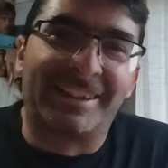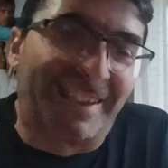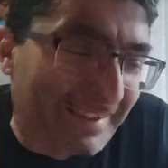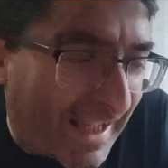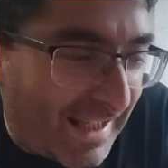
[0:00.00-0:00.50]

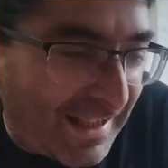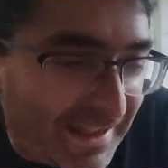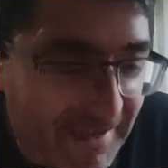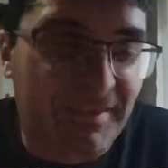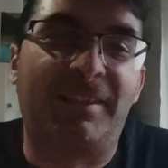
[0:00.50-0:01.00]
¿Qué
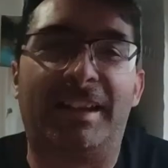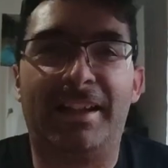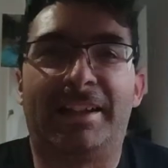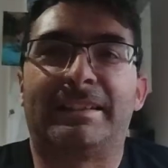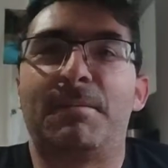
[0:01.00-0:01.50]
tal?
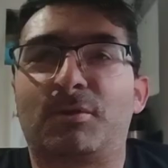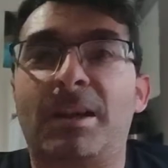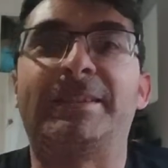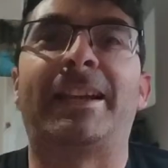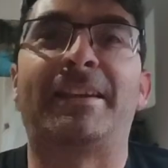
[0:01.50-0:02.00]
Aquí estamos
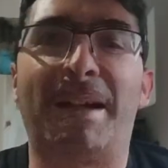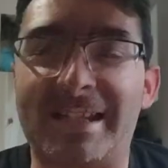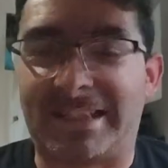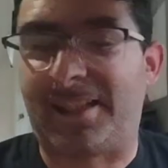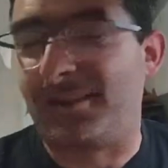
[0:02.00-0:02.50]
una tarde
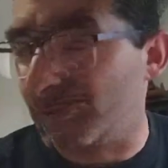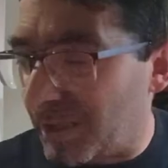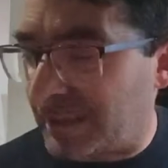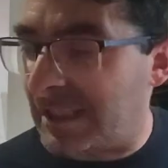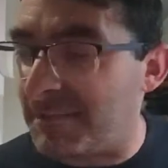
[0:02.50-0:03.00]
más,
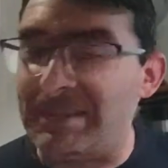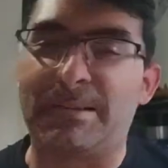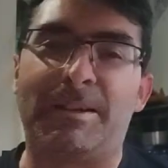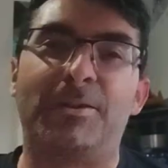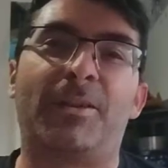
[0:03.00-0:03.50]
una tarde más
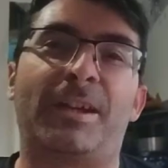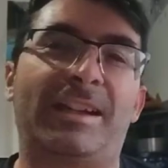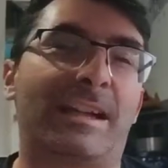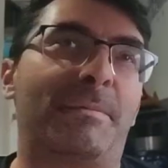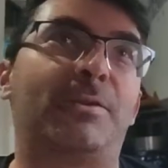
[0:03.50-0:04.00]
hablando
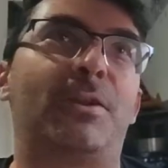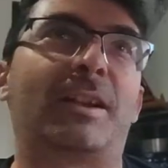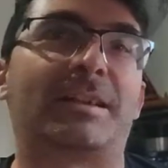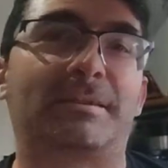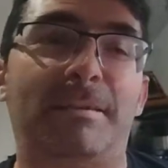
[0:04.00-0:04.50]
del capítulo
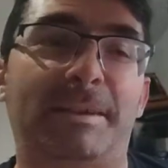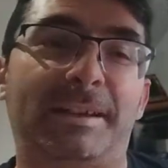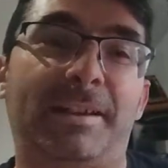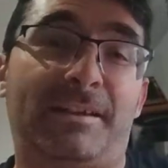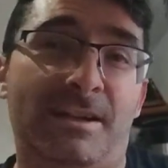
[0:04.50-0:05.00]
que se va a
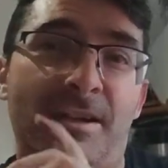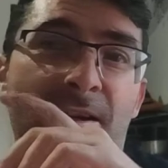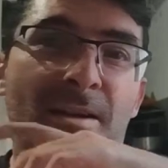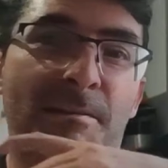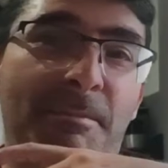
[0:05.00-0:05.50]
emitir.
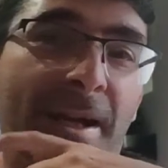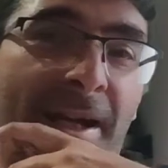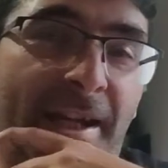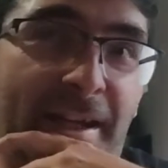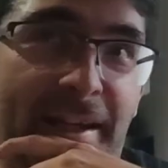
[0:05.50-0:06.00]

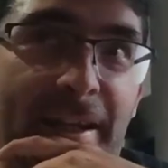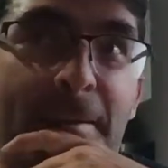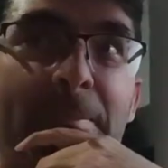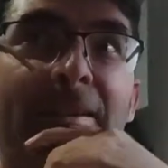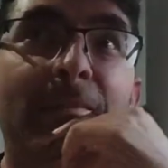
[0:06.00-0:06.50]
Eh,
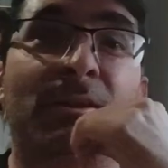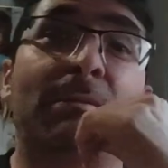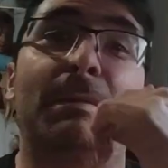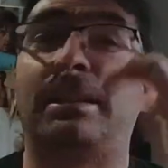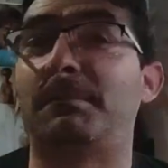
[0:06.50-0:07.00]
en principio se
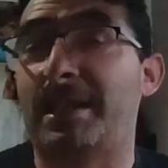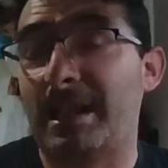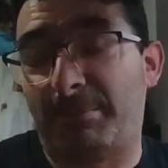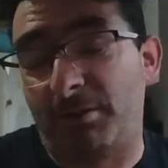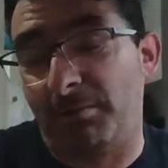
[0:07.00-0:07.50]
va a emitir
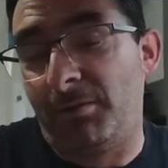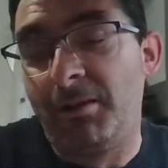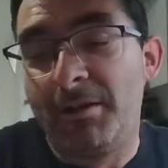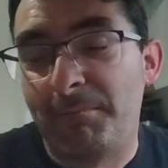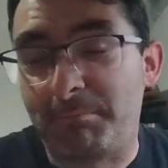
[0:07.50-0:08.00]
mañana, pero como
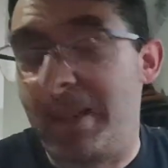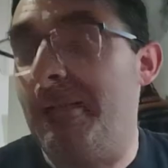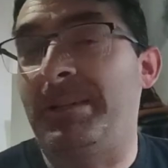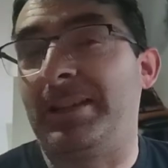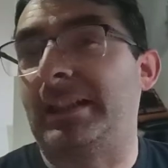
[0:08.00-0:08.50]

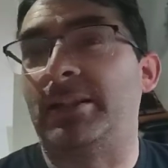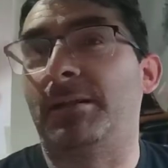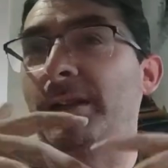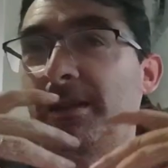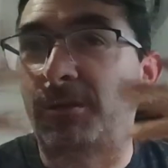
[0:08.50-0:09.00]
mañana parece que no
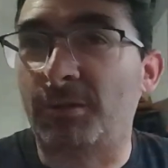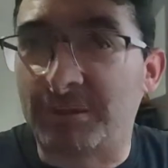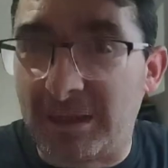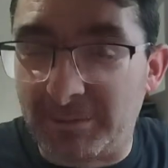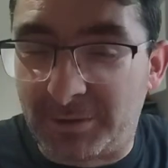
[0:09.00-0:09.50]
va a haber Gol
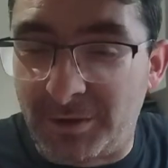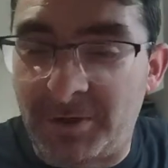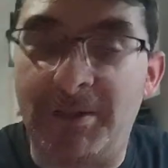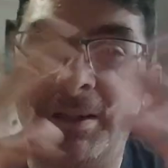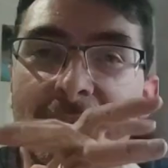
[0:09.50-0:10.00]

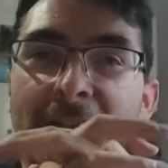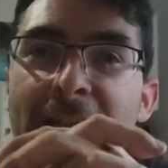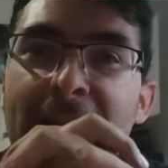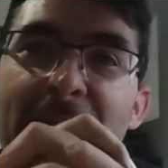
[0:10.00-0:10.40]
Televisión, se